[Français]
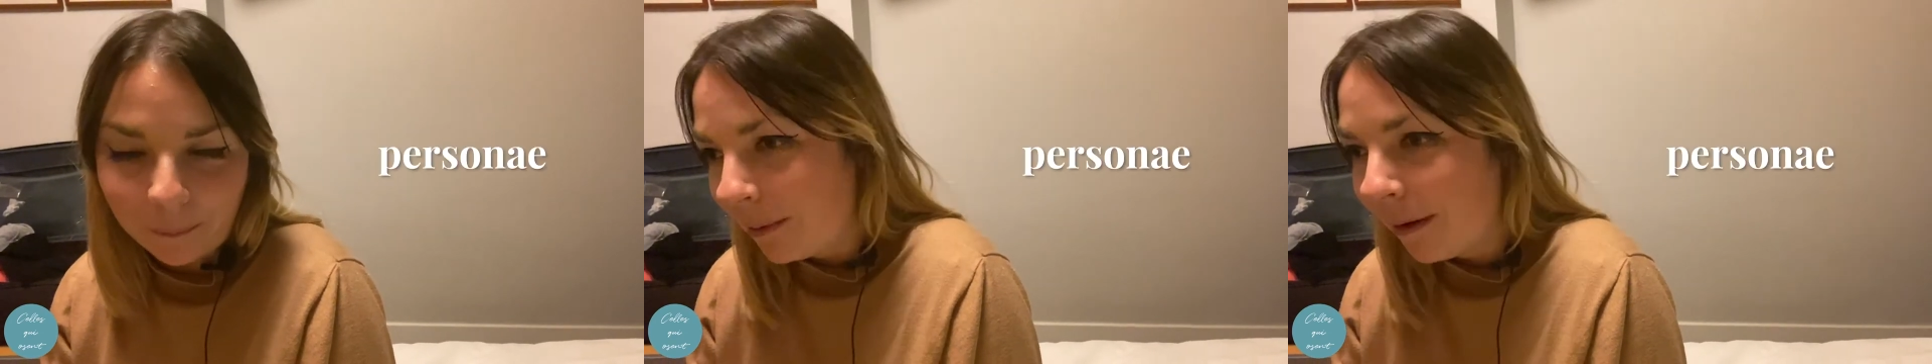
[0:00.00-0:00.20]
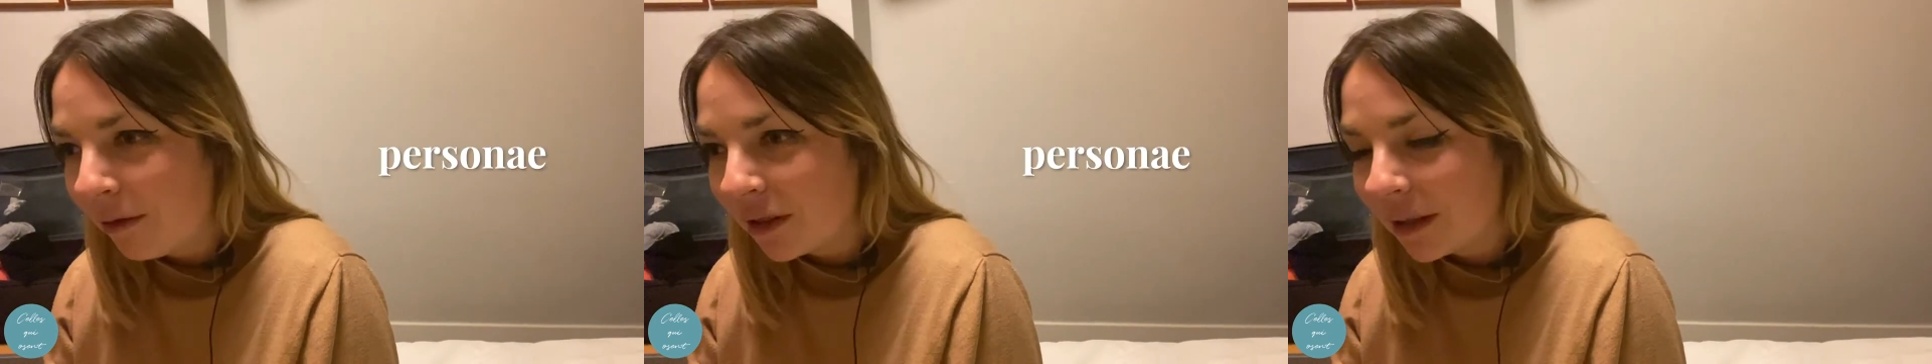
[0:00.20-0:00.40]

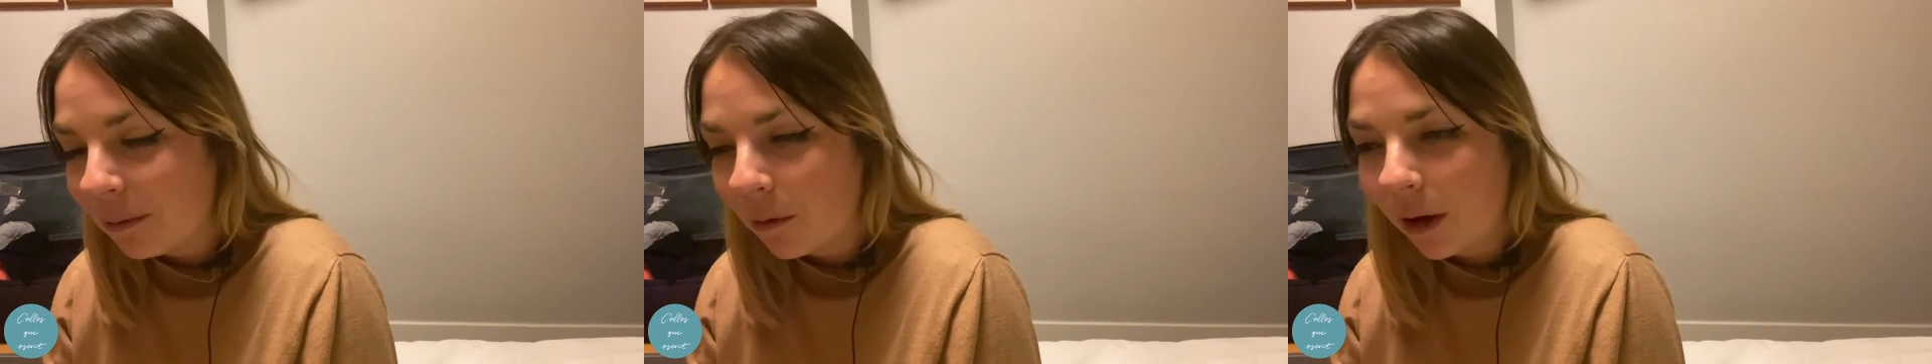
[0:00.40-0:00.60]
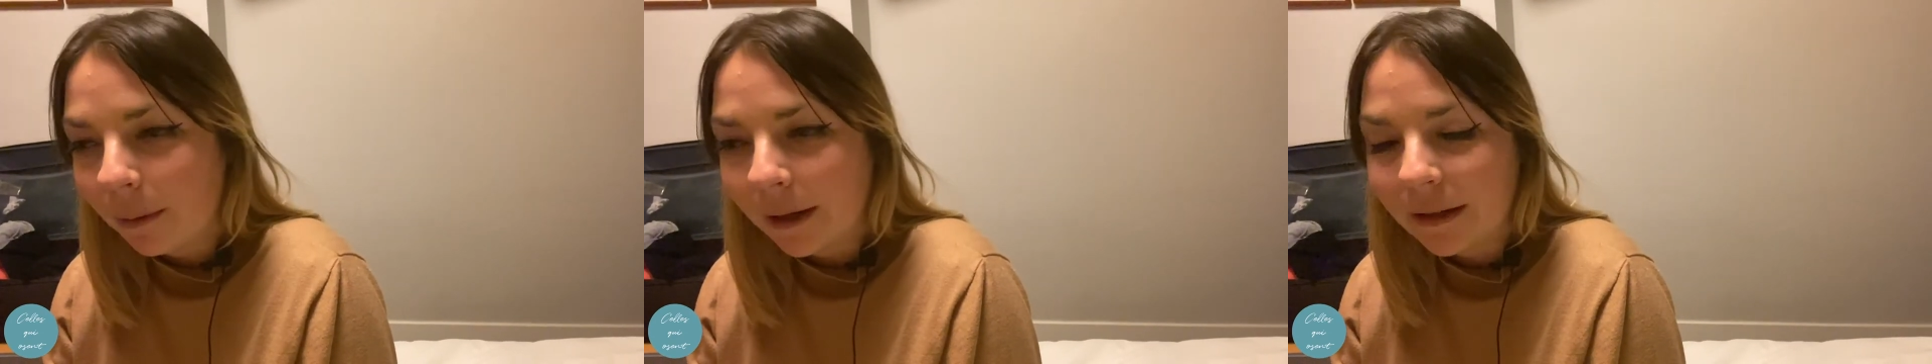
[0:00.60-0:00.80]
J'ai pas
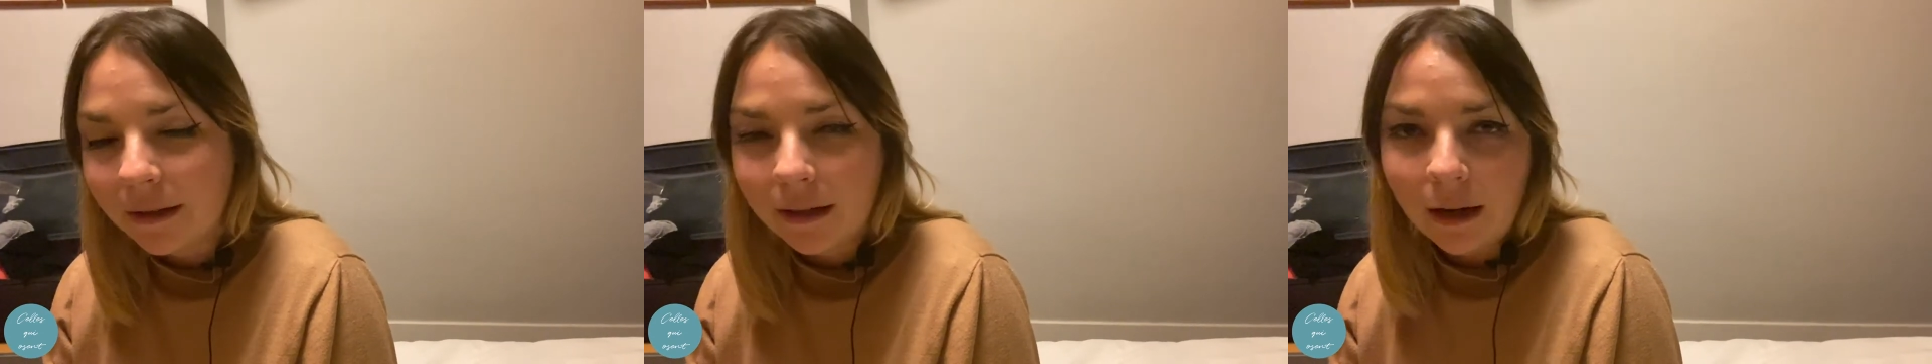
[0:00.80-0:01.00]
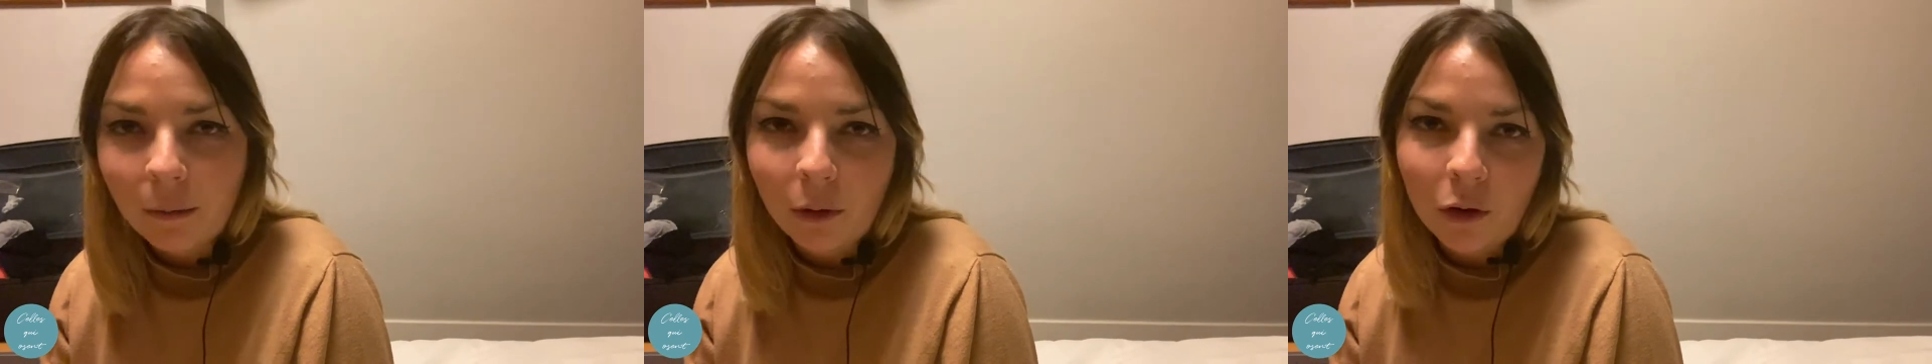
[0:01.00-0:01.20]
forcément
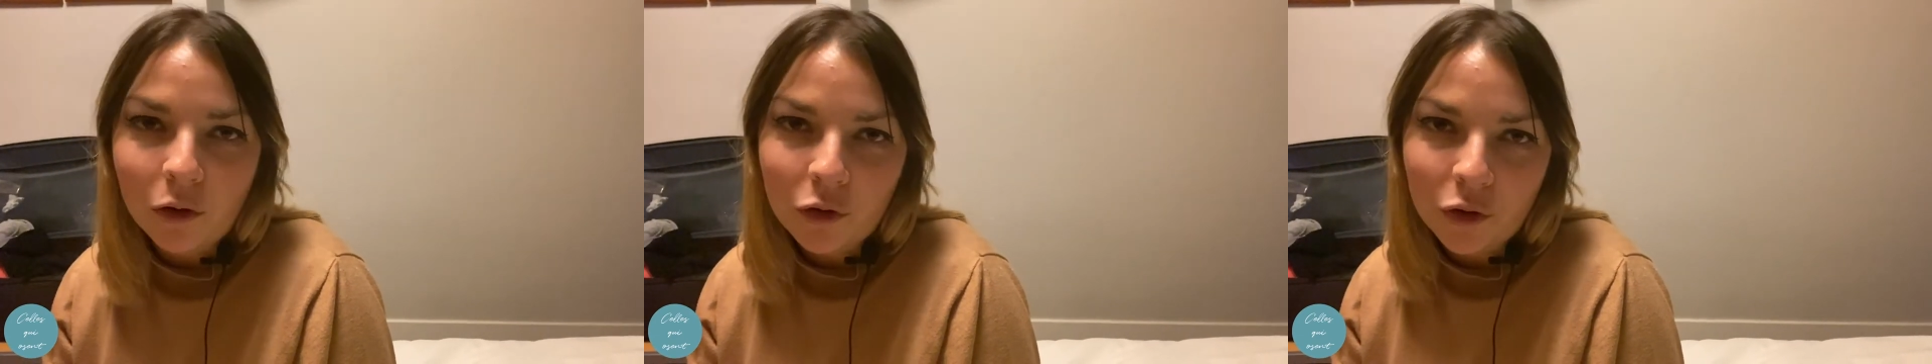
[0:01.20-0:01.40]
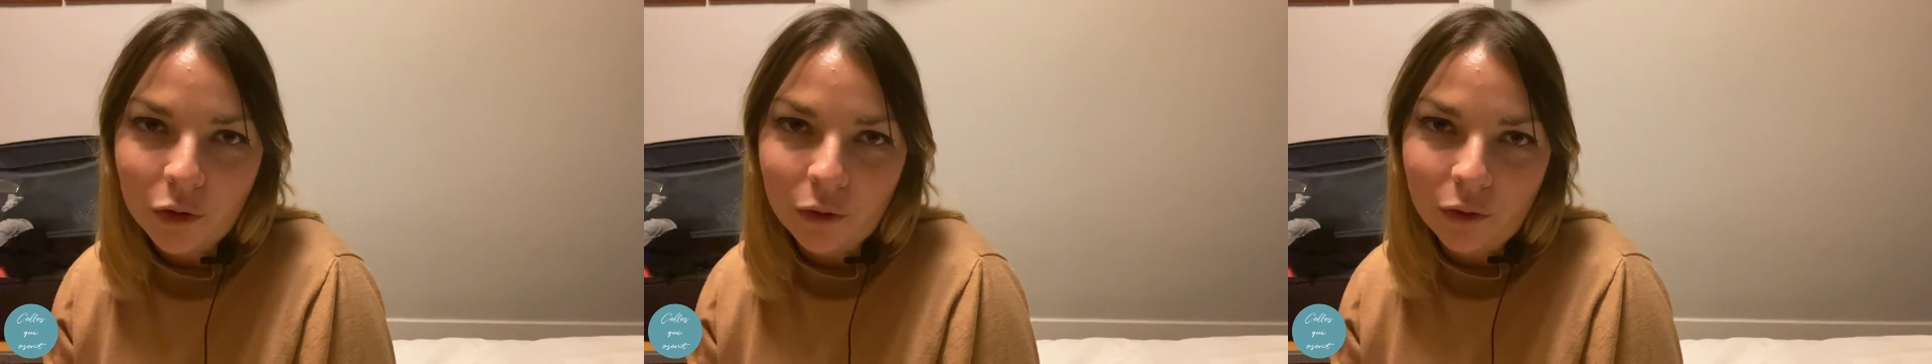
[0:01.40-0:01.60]
apprécié
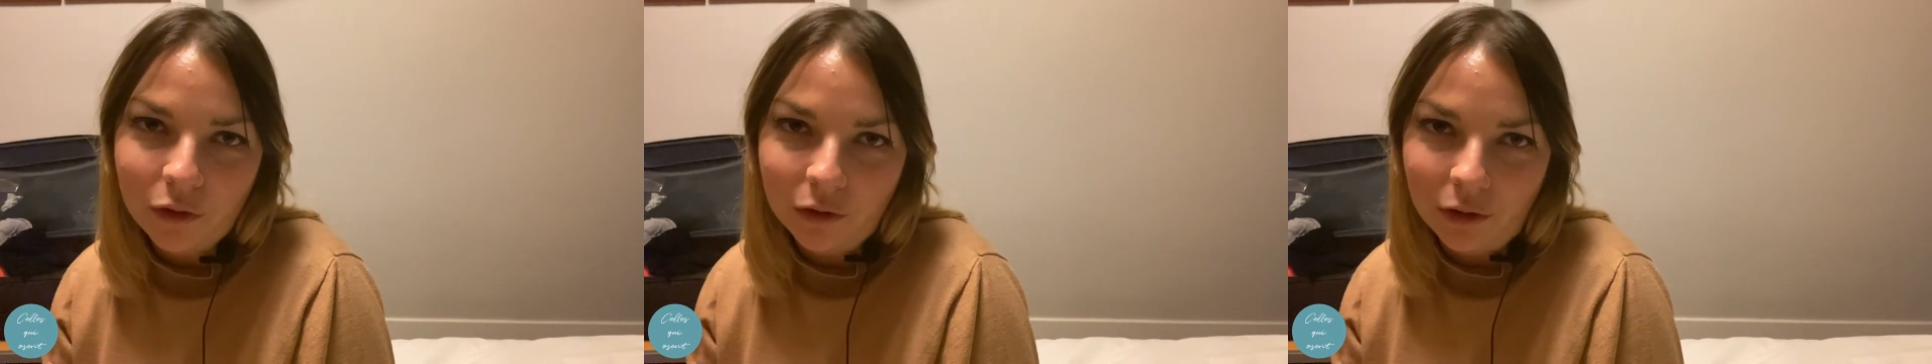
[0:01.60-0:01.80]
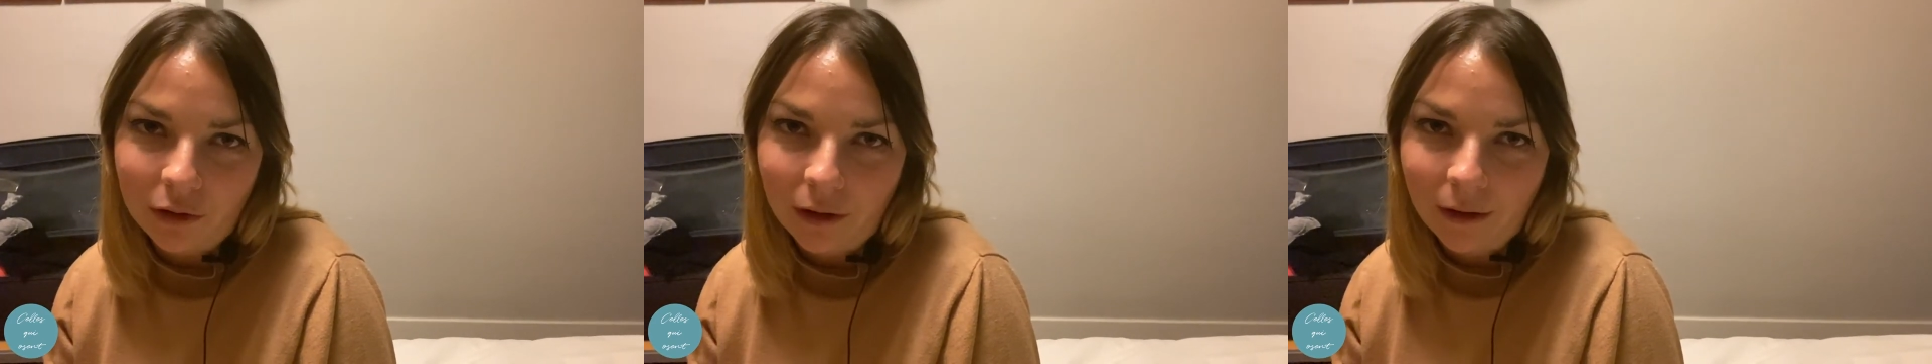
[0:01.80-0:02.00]
l'approche
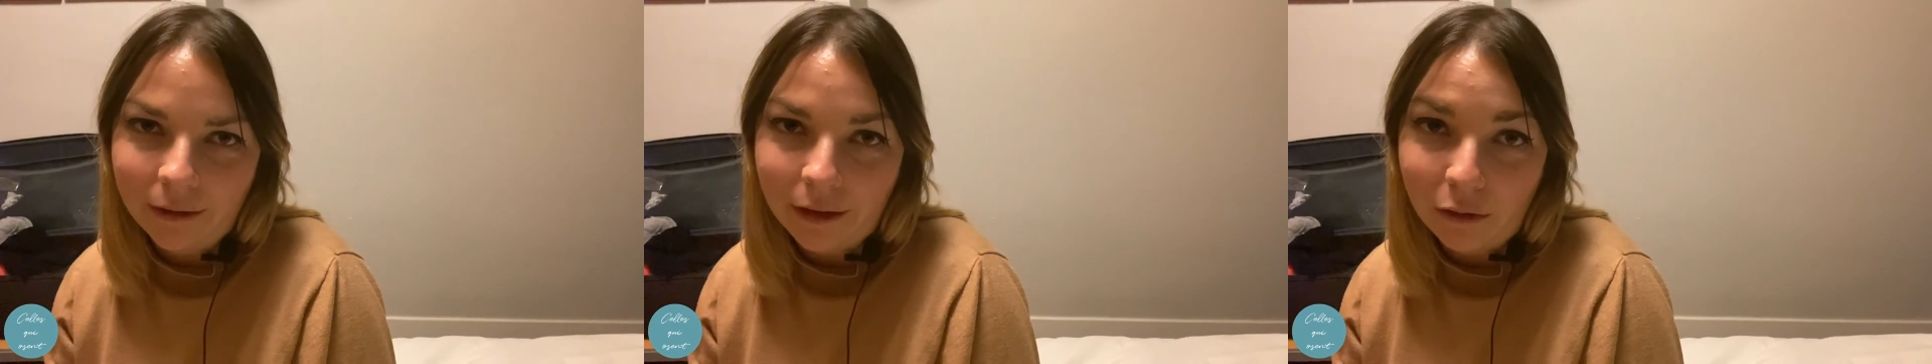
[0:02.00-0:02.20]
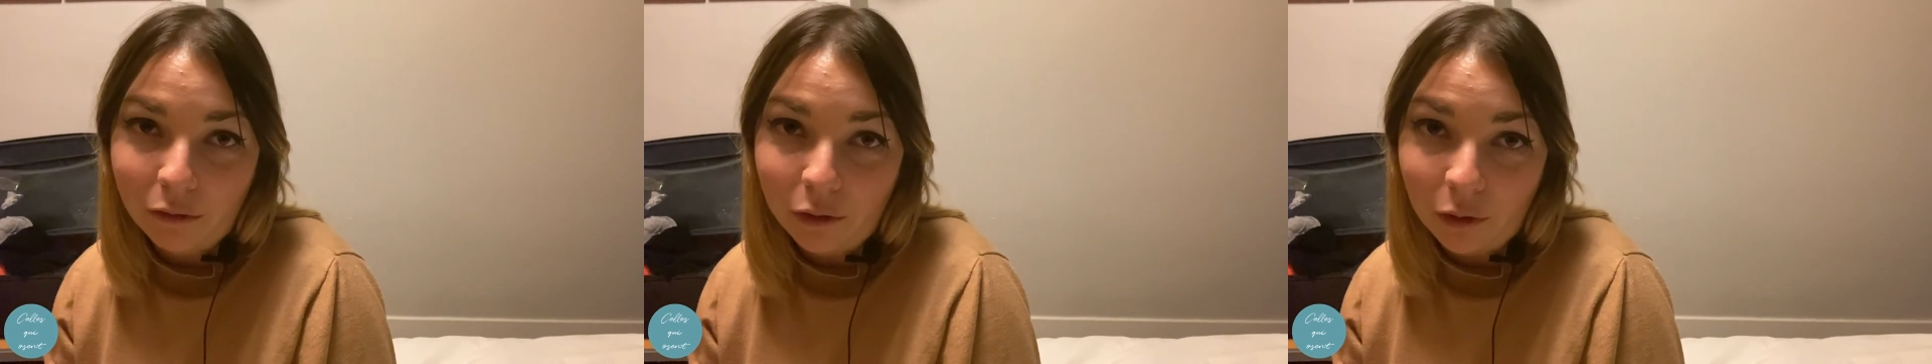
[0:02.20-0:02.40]
de
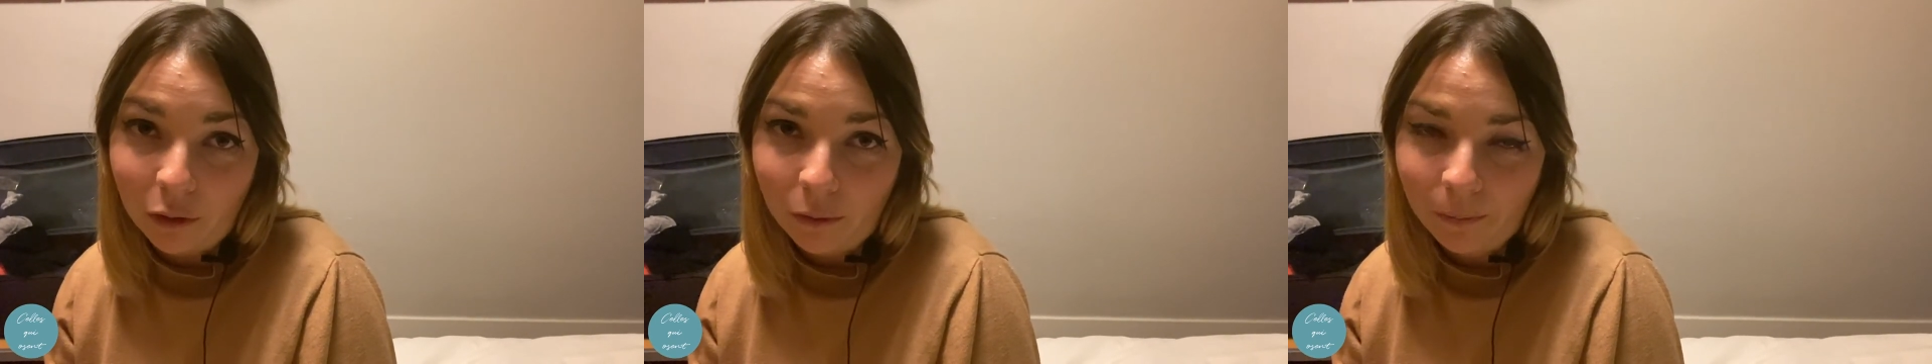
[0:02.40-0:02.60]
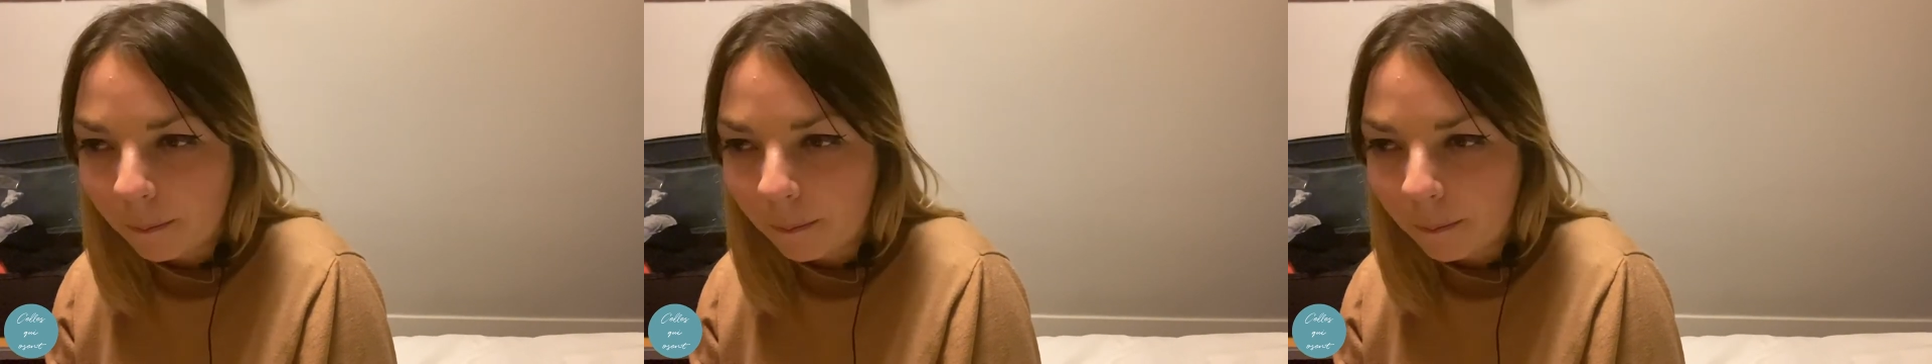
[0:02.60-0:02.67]
l'intervenant